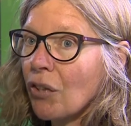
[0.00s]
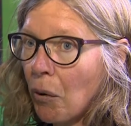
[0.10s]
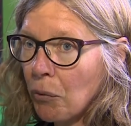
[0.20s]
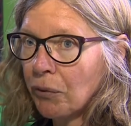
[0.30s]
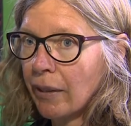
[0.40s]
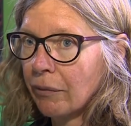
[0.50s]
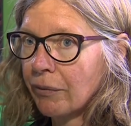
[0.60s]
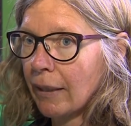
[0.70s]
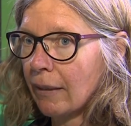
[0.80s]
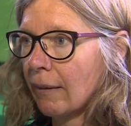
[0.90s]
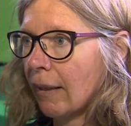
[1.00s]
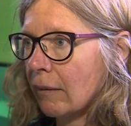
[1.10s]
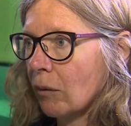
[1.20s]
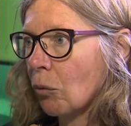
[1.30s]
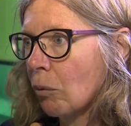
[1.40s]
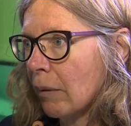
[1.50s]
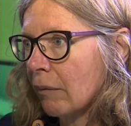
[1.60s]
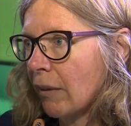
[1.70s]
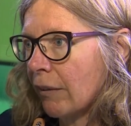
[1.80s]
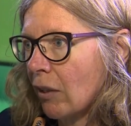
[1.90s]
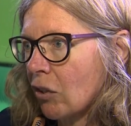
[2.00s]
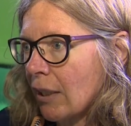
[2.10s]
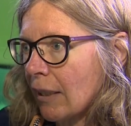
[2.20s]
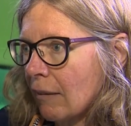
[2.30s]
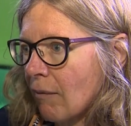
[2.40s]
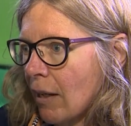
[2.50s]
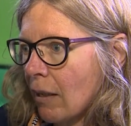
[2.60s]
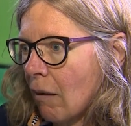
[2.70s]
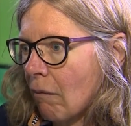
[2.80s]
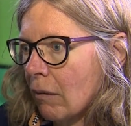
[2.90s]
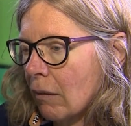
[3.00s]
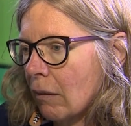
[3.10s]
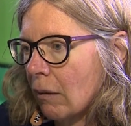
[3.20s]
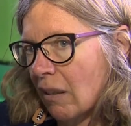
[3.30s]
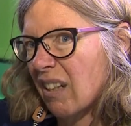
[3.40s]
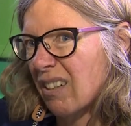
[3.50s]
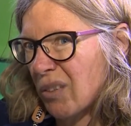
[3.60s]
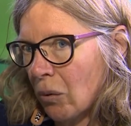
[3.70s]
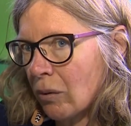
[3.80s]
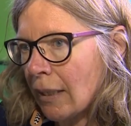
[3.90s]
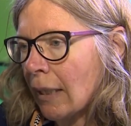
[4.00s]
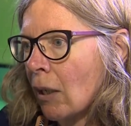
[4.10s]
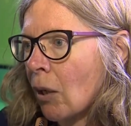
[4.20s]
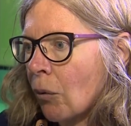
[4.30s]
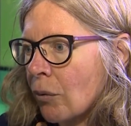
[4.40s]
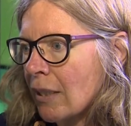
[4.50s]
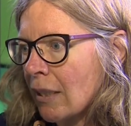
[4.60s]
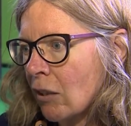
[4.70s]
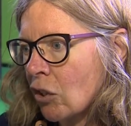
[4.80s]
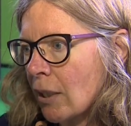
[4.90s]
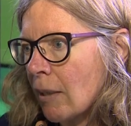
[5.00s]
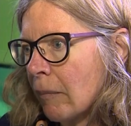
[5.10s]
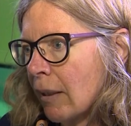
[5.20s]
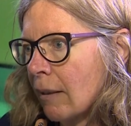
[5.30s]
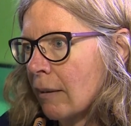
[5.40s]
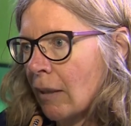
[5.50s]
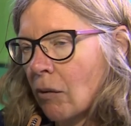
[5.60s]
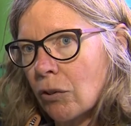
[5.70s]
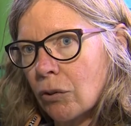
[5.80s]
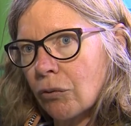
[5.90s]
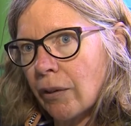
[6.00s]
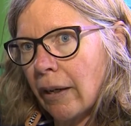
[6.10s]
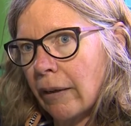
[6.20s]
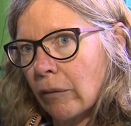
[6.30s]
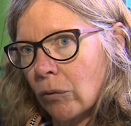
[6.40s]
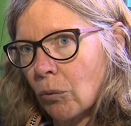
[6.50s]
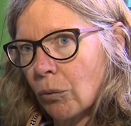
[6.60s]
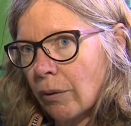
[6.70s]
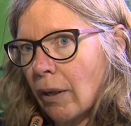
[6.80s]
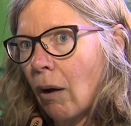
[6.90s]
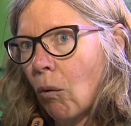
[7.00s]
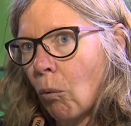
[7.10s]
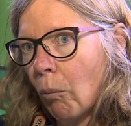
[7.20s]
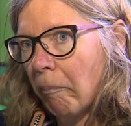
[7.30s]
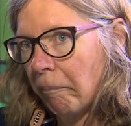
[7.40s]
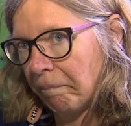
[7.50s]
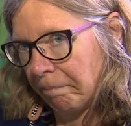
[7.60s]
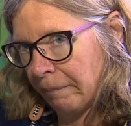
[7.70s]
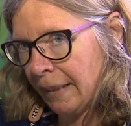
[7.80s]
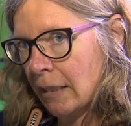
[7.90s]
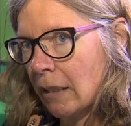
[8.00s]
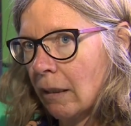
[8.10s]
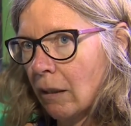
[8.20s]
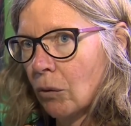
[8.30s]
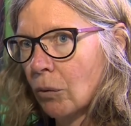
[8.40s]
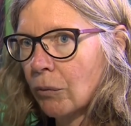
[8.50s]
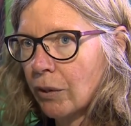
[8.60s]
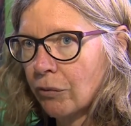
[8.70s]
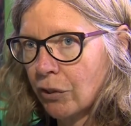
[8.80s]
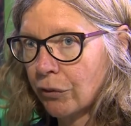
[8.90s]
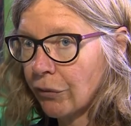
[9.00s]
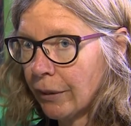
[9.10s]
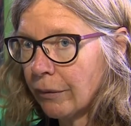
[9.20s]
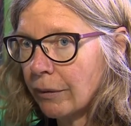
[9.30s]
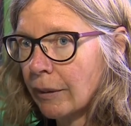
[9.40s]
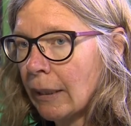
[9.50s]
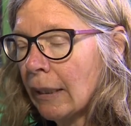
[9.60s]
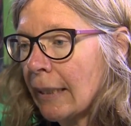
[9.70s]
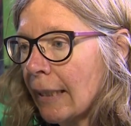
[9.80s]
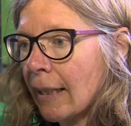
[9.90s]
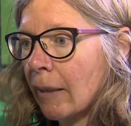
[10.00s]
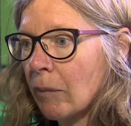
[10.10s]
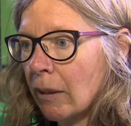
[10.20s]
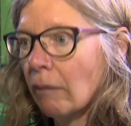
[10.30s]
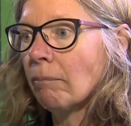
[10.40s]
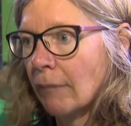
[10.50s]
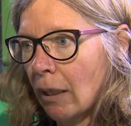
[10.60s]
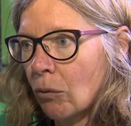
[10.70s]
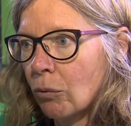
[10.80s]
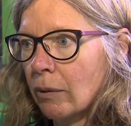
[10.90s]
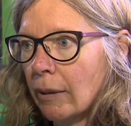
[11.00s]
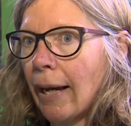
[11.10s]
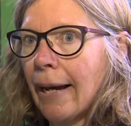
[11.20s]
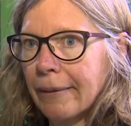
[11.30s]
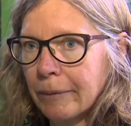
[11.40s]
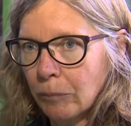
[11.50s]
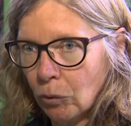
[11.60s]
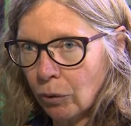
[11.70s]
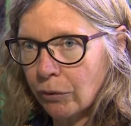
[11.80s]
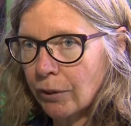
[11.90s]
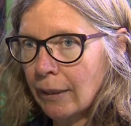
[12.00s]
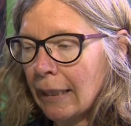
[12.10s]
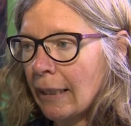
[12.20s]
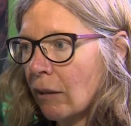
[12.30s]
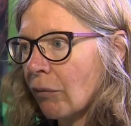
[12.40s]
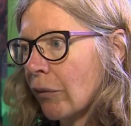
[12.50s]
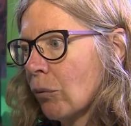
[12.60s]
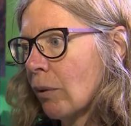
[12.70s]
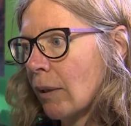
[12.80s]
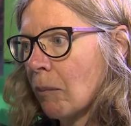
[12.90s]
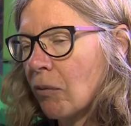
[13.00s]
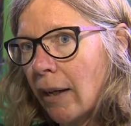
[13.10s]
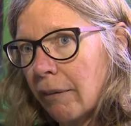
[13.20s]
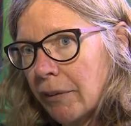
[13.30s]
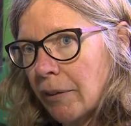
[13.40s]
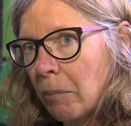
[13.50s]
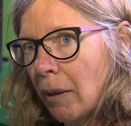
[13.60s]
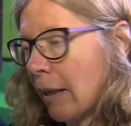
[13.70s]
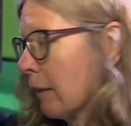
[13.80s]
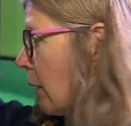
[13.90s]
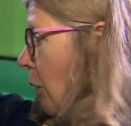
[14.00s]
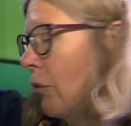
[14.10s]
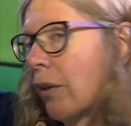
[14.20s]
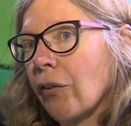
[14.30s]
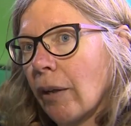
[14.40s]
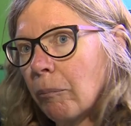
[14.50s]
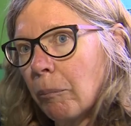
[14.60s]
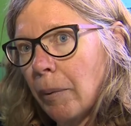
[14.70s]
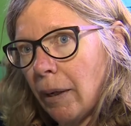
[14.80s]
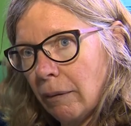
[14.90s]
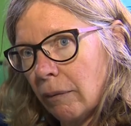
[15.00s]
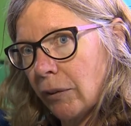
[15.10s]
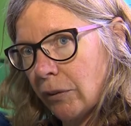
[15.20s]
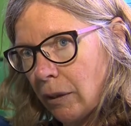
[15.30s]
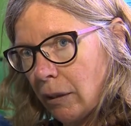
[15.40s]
Schaufeleffekt. Das heißt, die oberen Wasserschichten werden nach unten gedrückt und die schieben dann die sauerstofffreien Zonen nach oben in die Region, wo die Fische sind. Dann haben die akute Atemnot. Die versuchen im Flachwasserbereich hier auf der Sandbank, was ja